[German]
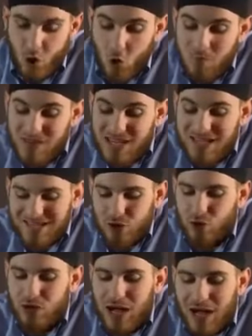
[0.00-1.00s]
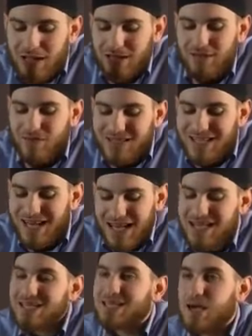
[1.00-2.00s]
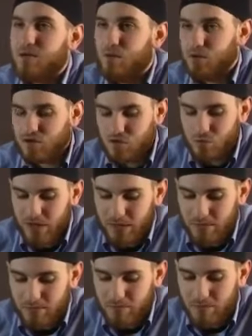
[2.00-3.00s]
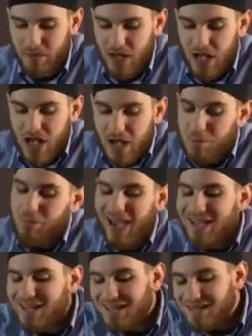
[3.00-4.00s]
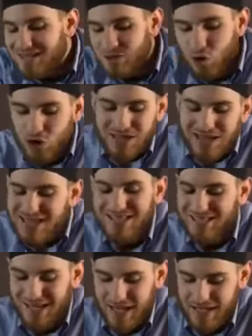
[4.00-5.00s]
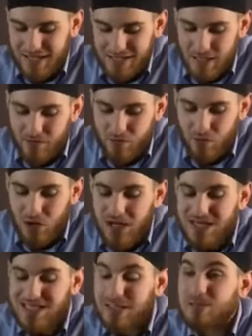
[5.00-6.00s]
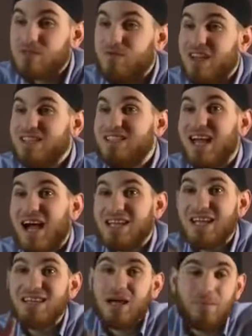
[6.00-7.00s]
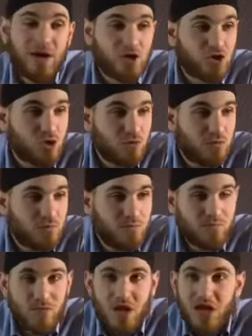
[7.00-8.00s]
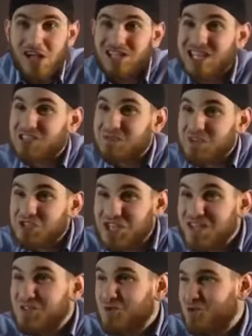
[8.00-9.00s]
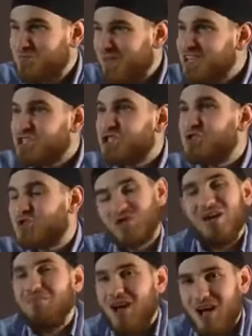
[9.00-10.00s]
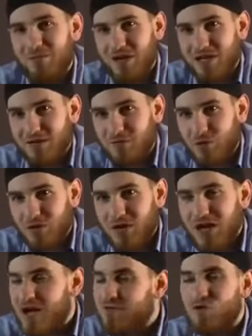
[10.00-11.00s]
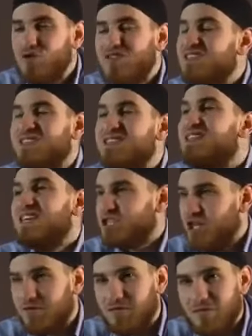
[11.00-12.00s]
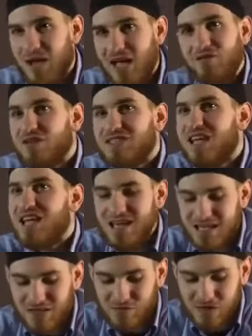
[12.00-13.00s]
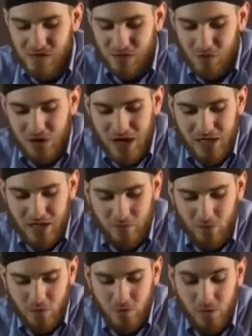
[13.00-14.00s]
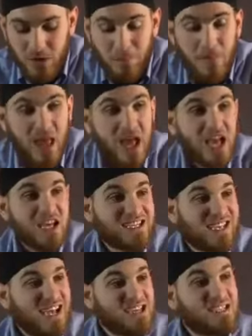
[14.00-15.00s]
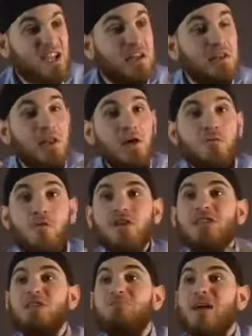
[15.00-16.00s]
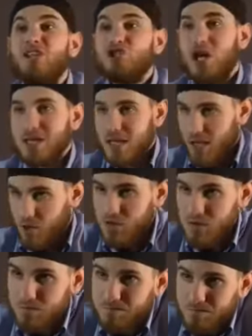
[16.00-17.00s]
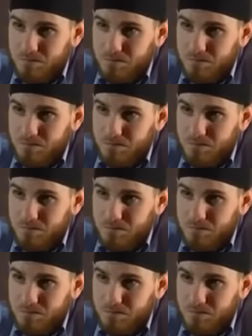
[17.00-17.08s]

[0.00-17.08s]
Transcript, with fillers: um diesen Koran etwas Gleiches hervorzubringen, brächten sie nichts Gleiches hervor, selbst wenn sie einander beistimmten. Selbst wenn Jinn und Menschen zusammenarbeiten würden, würden sie es nicht schaffen, etwas Ähnliches wie den Koran hervorzubringen. Das heißt, Allah fordert die Menschheit heraus,